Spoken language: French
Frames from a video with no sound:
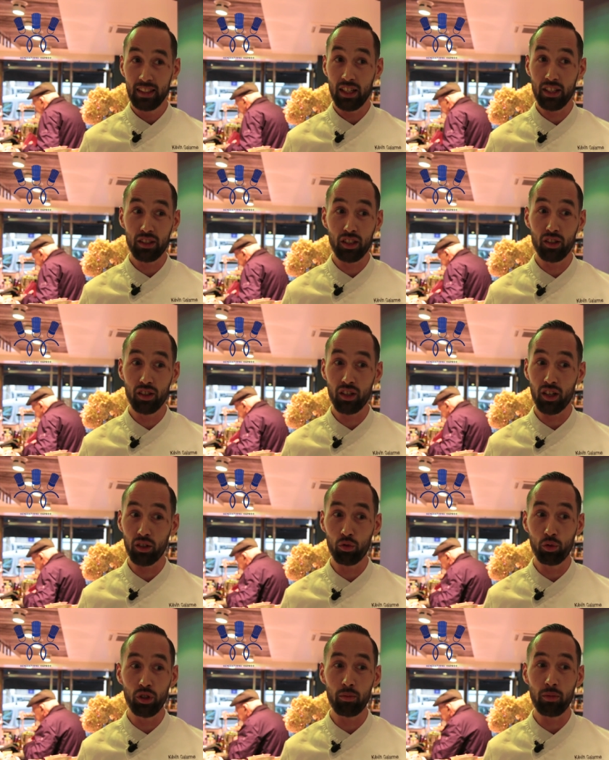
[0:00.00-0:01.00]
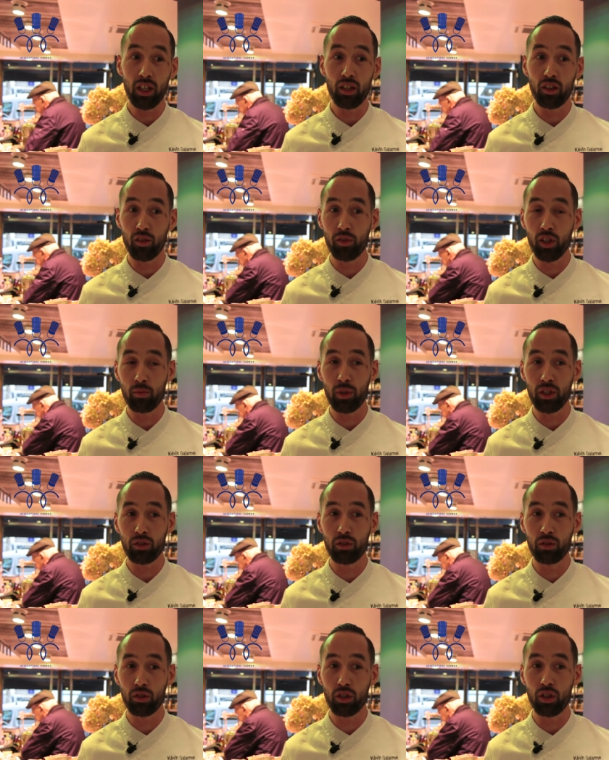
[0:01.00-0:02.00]
Et ce qui a tout démarré en fait, parce
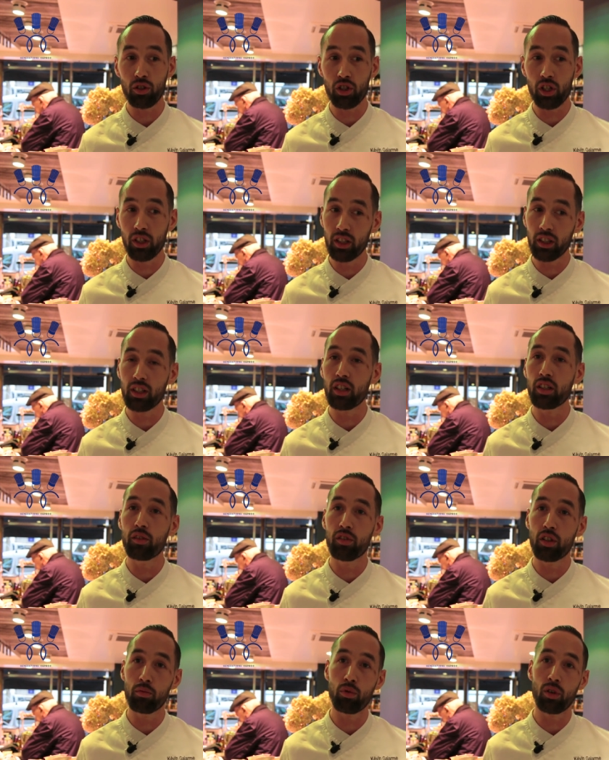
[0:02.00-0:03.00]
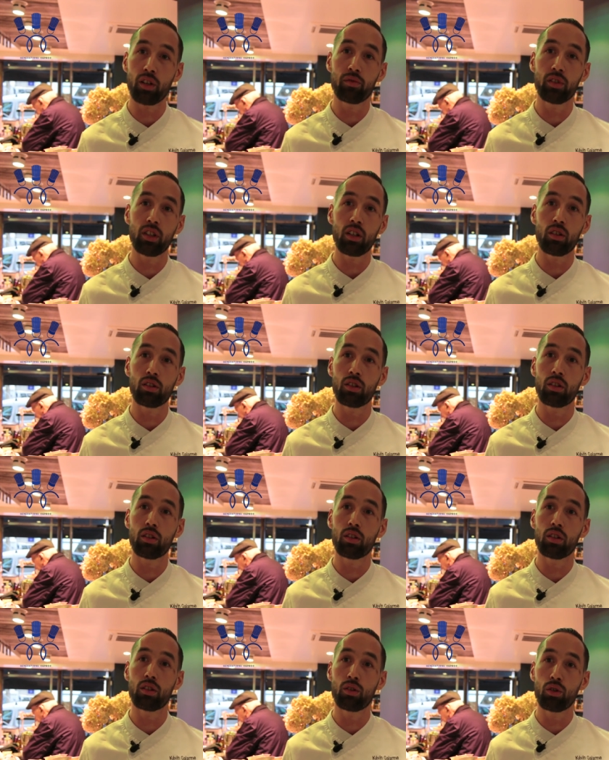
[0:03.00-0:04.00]
que quand j'ai été qualifié pour la finale,
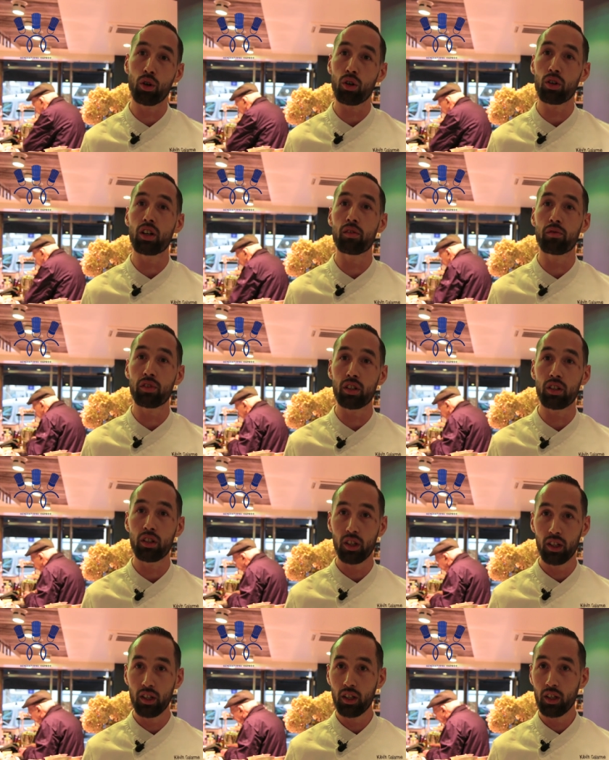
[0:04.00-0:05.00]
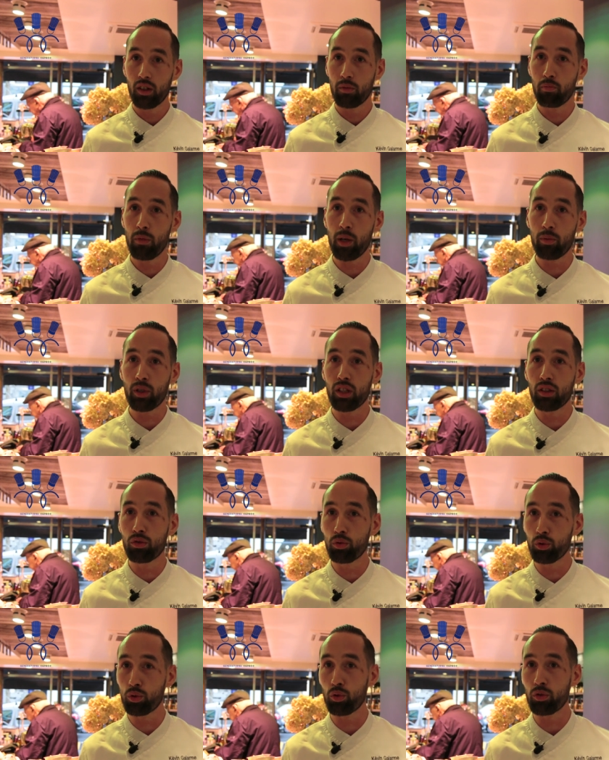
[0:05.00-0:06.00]
Laurent Lalvé m'a pris
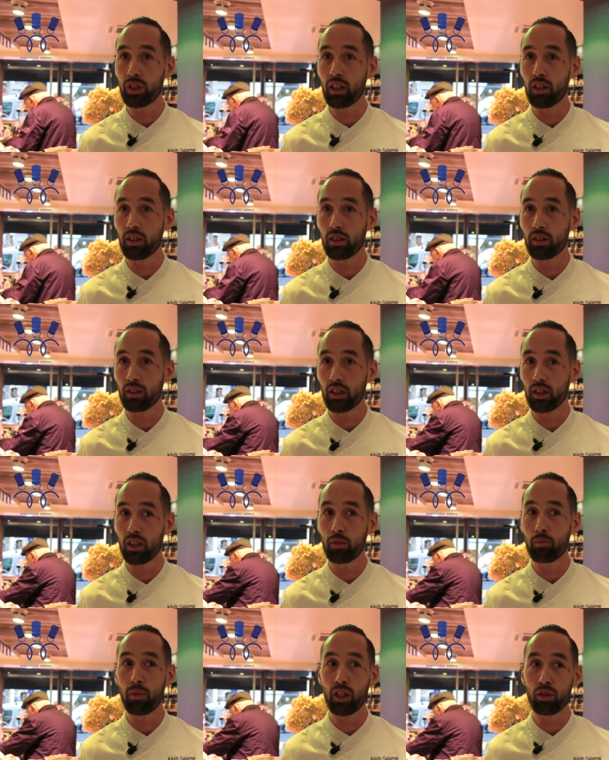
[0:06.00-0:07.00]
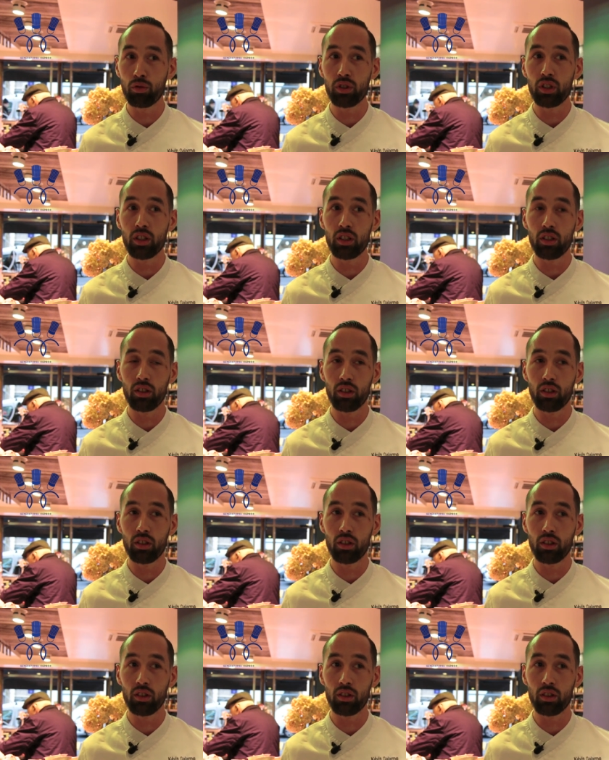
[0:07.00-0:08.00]
sous son aile et m'a donné
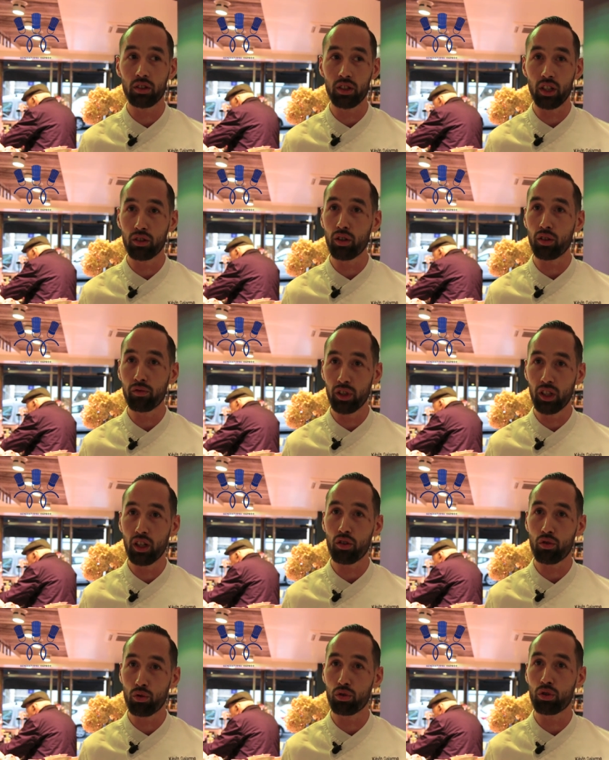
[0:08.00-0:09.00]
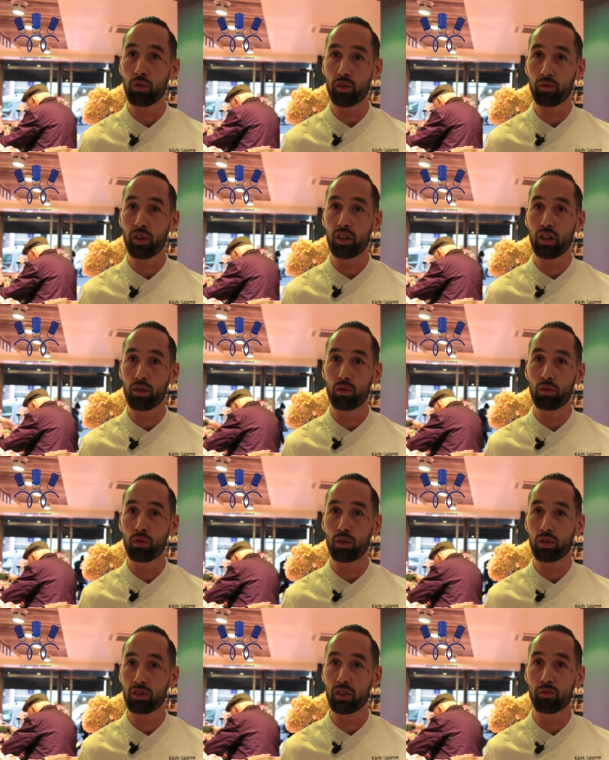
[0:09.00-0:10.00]
cette envie-là justement de faire les
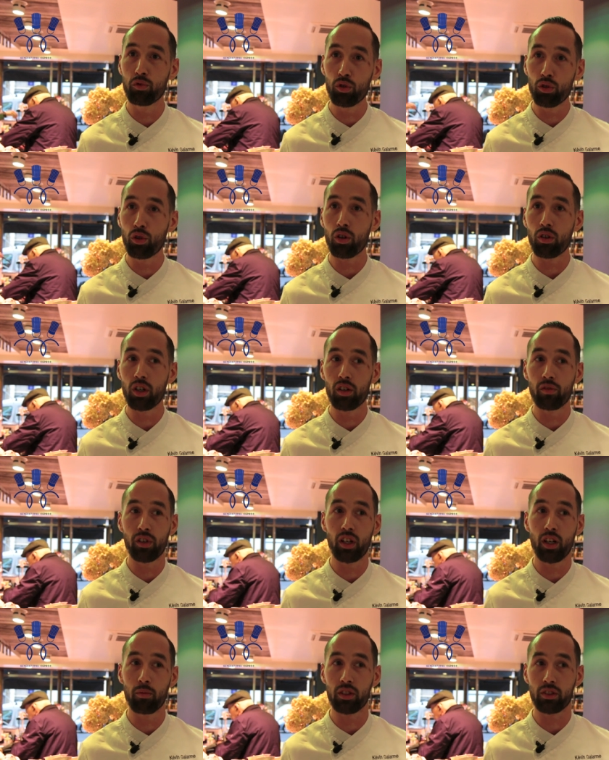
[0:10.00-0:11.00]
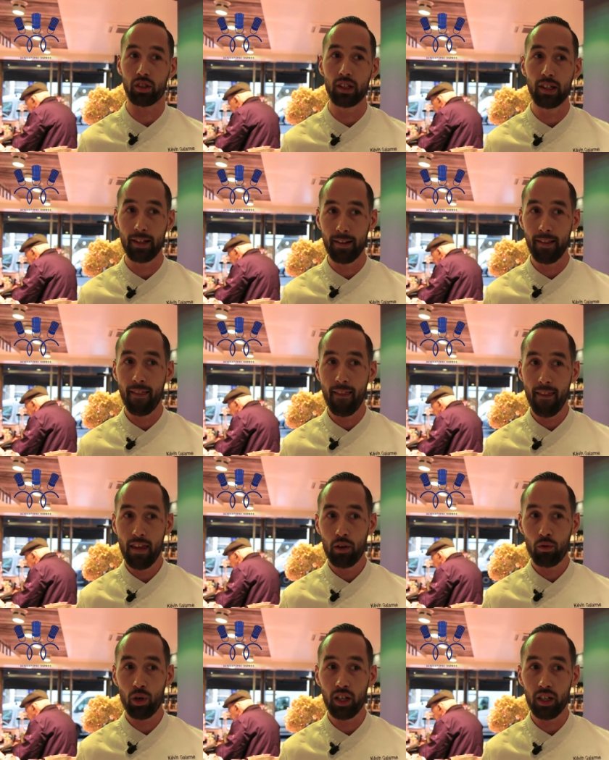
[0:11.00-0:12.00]
concours. C'est venu de Laurent Lalvé à la base.
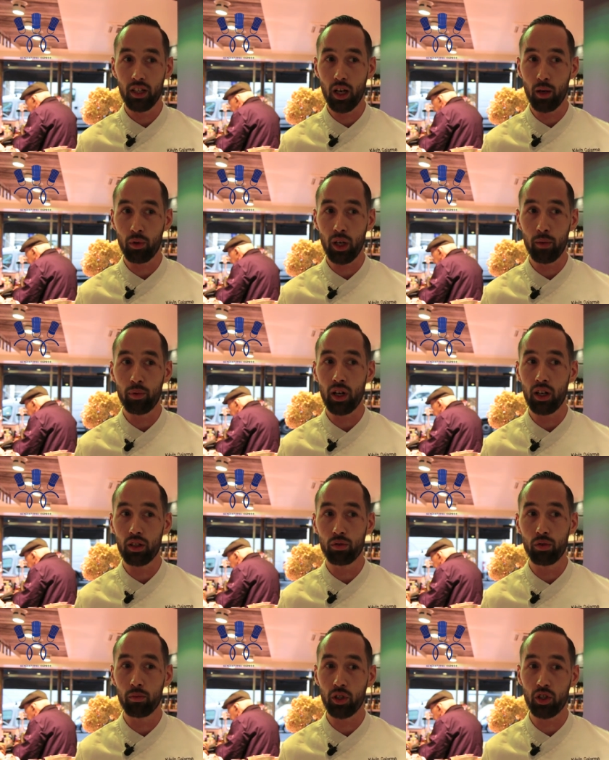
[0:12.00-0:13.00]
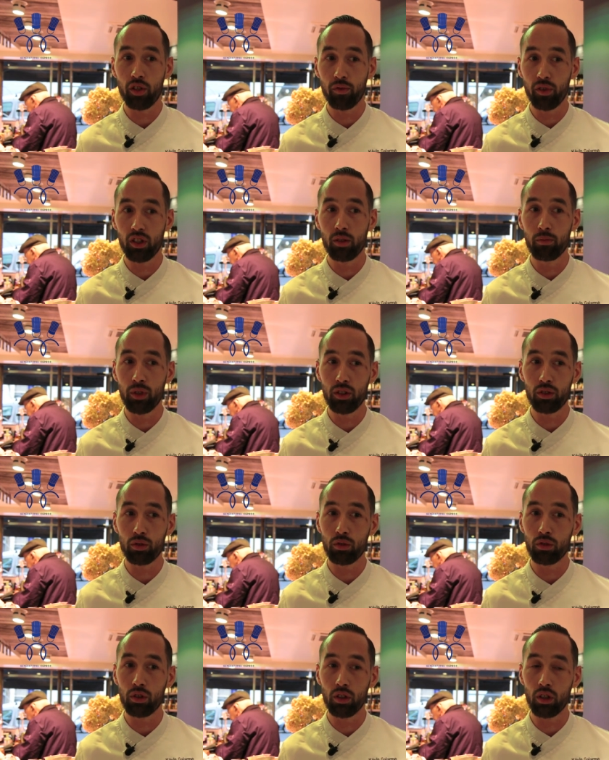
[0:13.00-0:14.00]
Voilà, et après par la suite, bah, j'ai fait des
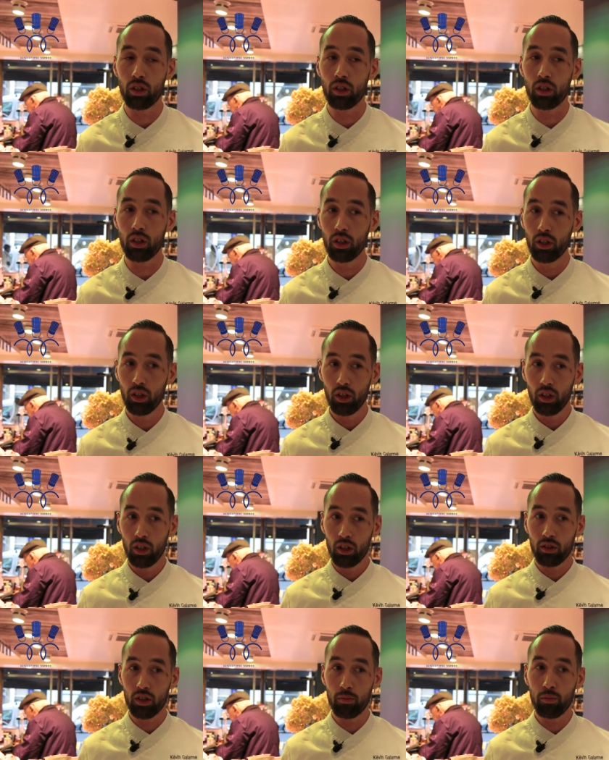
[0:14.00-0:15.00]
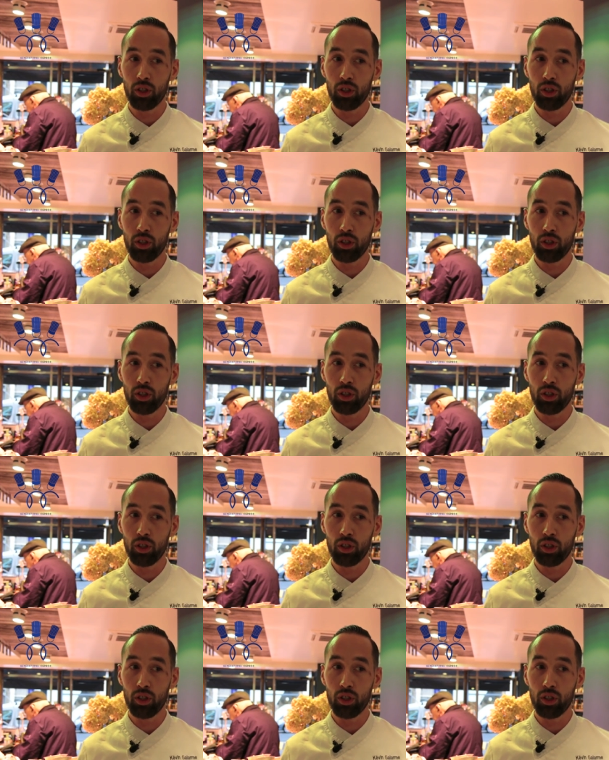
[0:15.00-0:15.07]
maisons des